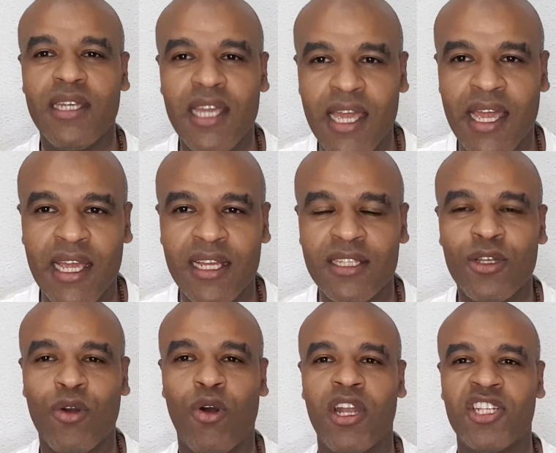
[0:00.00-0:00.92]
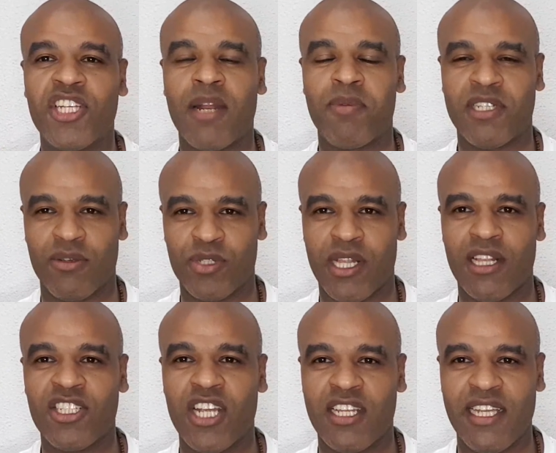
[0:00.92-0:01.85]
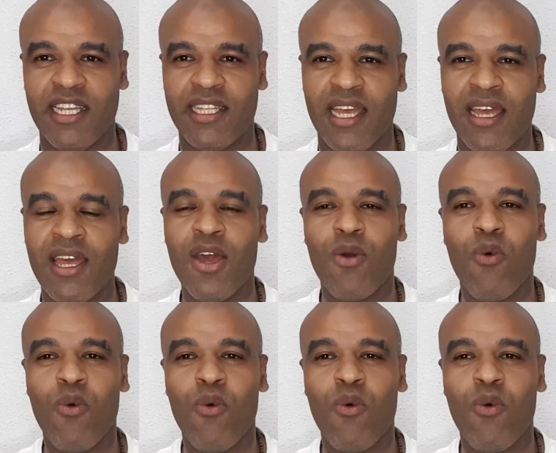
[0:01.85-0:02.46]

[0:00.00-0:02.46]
اي دقوا على الجرس باش يوصلوا الجديد